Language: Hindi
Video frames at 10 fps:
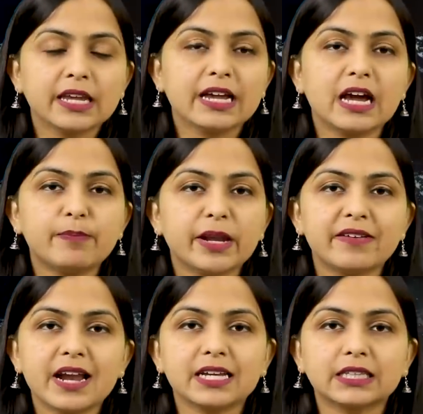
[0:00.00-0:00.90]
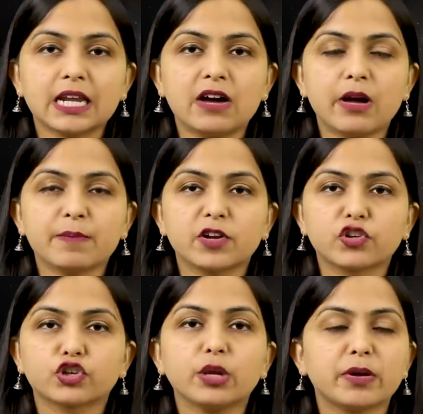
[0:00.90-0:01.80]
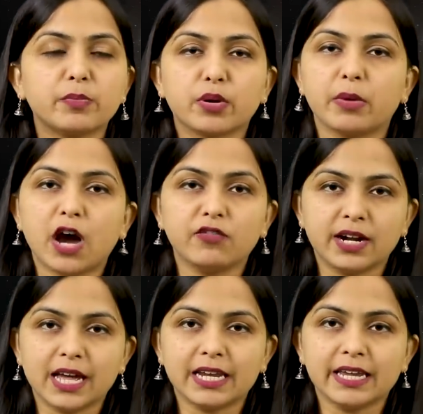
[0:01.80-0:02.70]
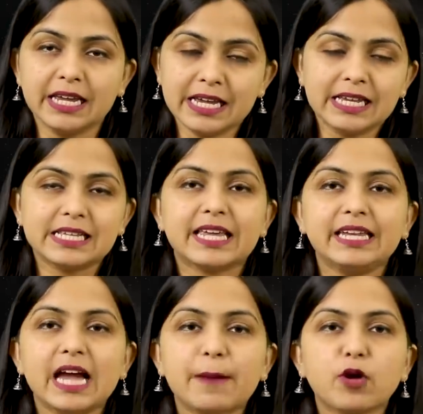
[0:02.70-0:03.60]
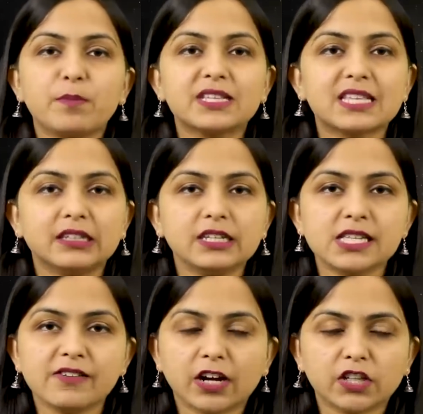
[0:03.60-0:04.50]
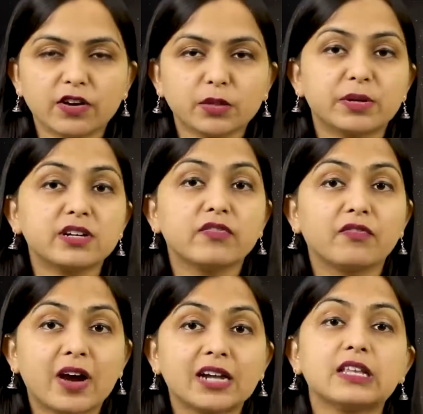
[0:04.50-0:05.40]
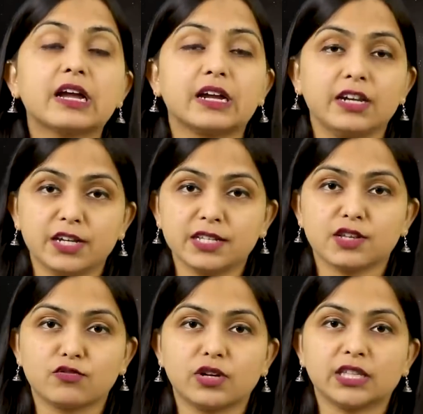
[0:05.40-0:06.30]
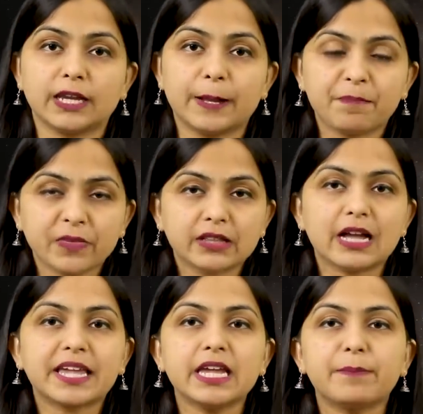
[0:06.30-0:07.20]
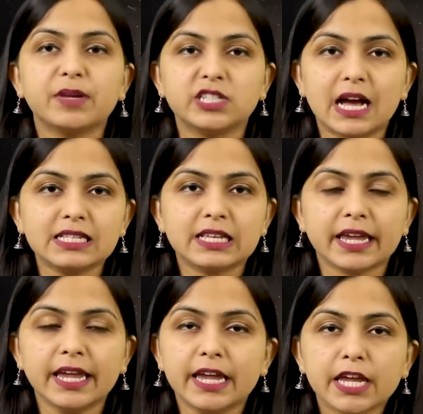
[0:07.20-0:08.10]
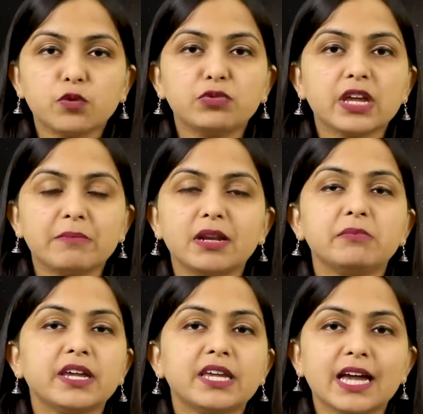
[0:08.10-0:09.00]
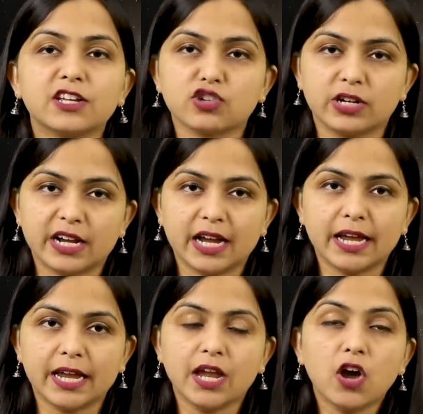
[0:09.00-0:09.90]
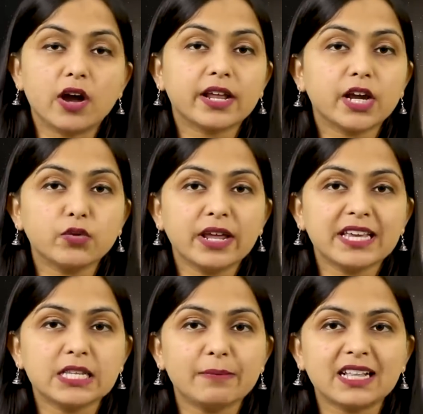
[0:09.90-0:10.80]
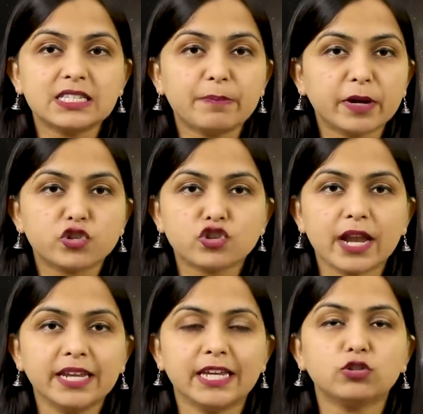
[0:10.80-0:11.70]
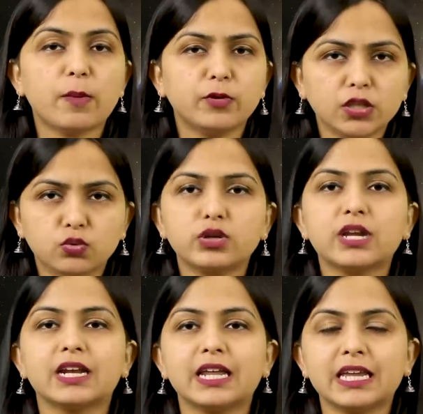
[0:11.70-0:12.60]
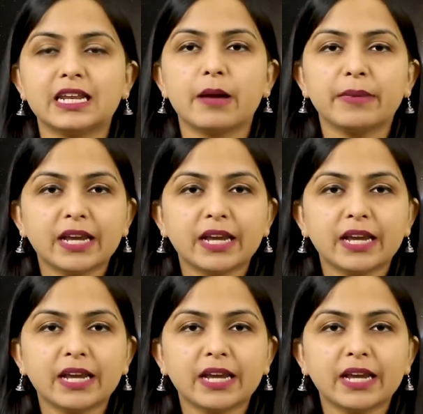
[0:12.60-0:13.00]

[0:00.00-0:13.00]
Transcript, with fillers: कि घर परिवार का तनाव आपके रिश्ते पर प्रभाव न डाले इसके लिए आपको अपने साथी से वक्त वक्त पर वार्ता करने की जरूरत है ताकि आप ये जान सके कि उनके मन में क्या चल रहा है और अगर उन्हें किसी बात से परेशानी है तो आप उन्हें दूर करने की राह